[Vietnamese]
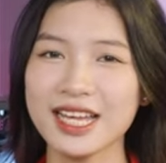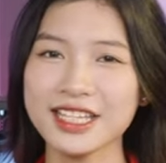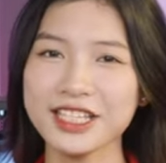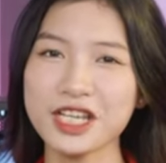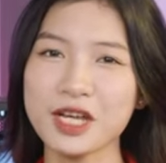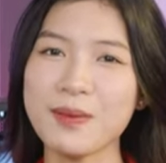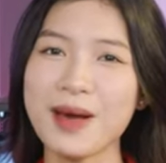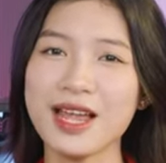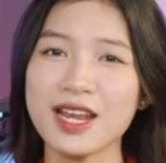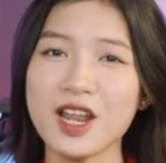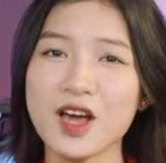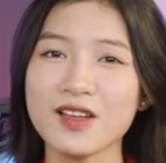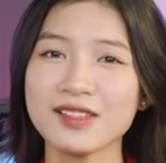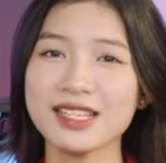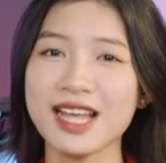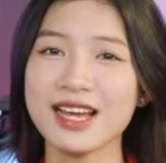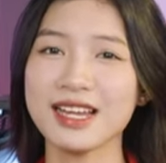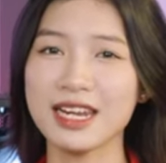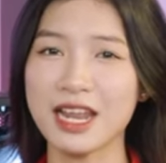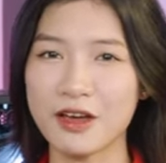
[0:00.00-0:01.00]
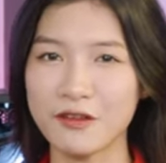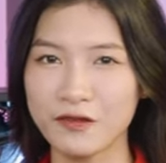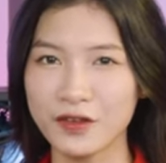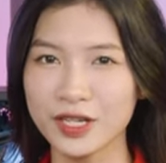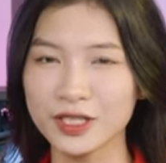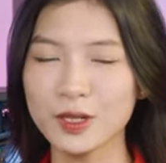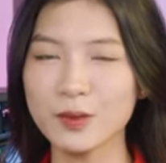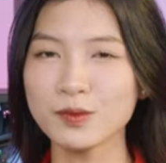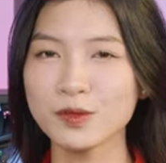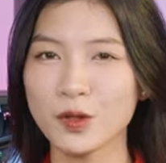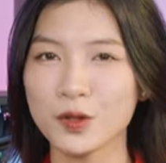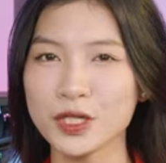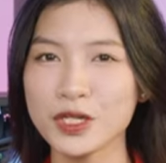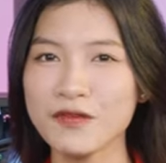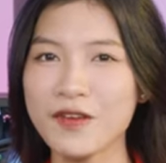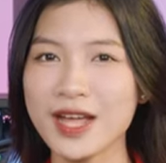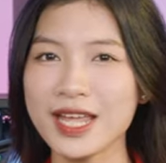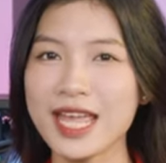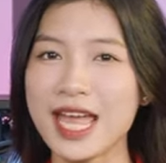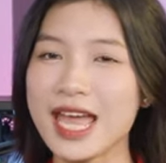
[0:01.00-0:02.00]
Nhiều bạn lo rằng là với thông số như
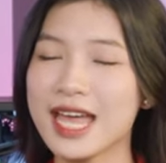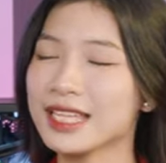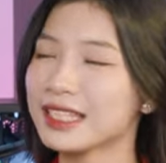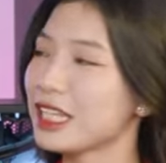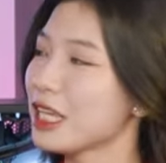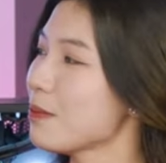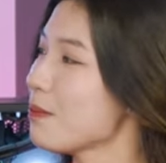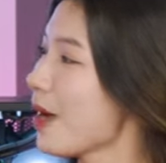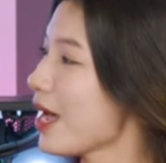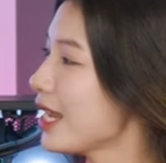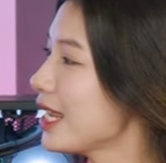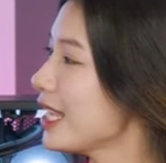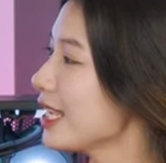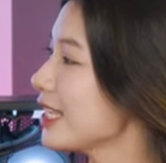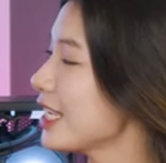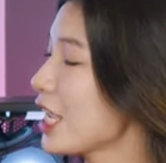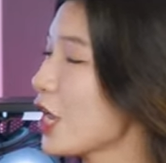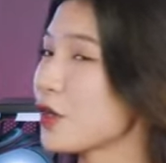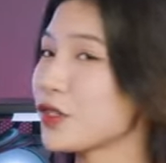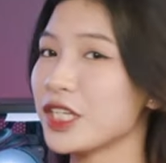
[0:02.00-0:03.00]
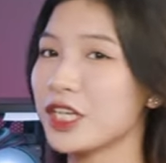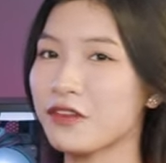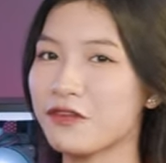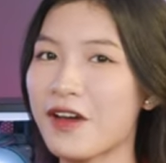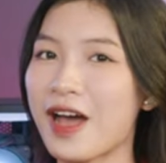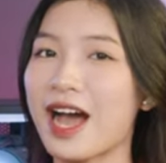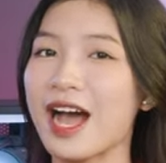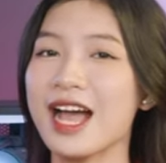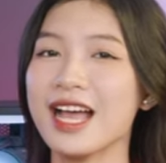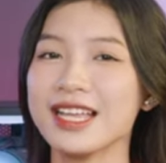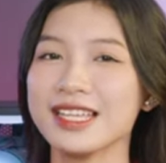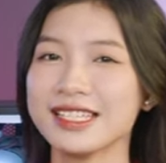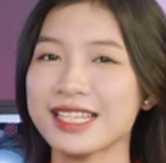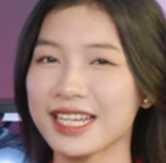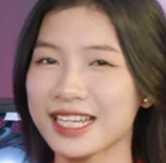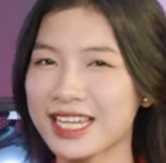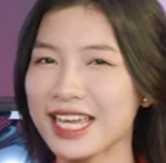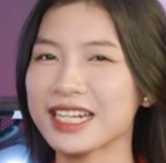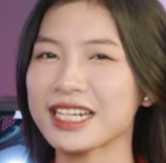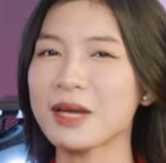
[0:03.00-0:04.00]
vậy thì màn hình LG phẳng sẽ
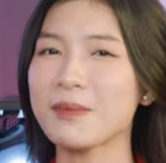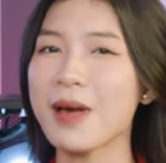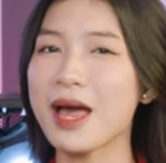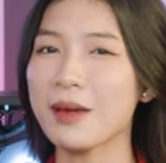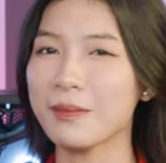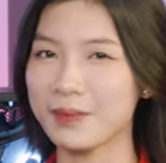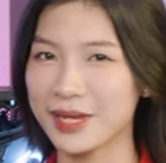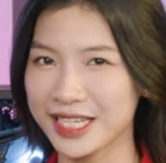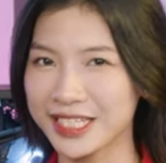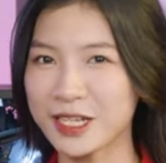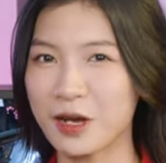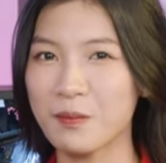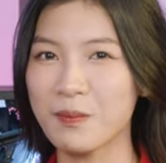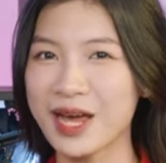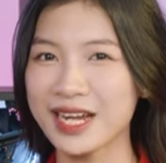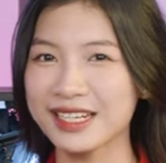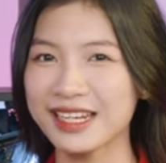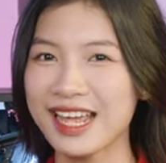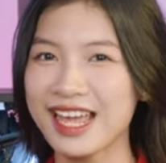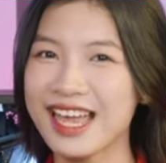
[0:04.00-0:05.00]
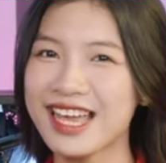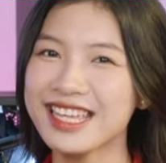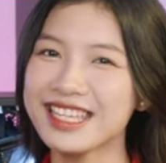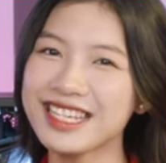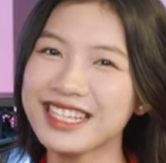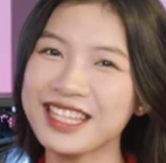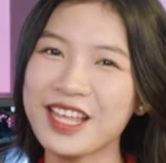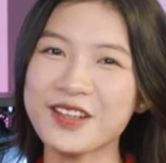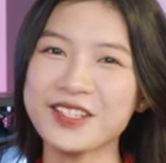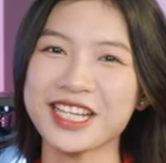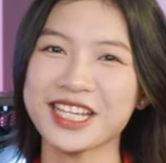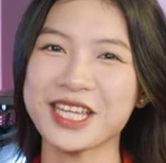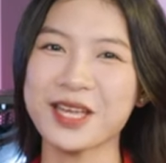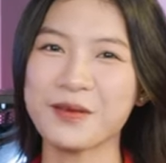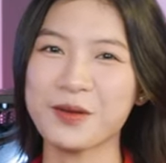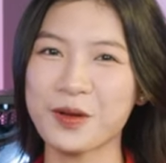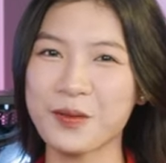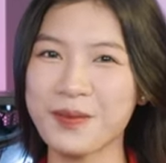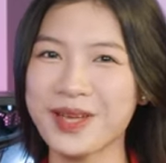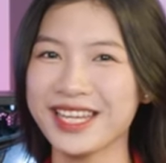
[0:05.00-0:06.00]
khiến các bạn bị chóng mặt, nhưng theo trải
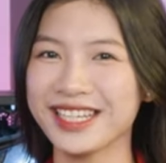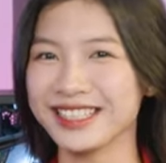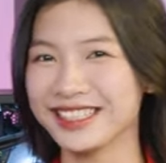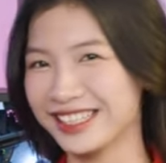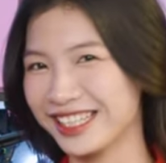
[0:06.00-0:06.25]
nghiệm của mình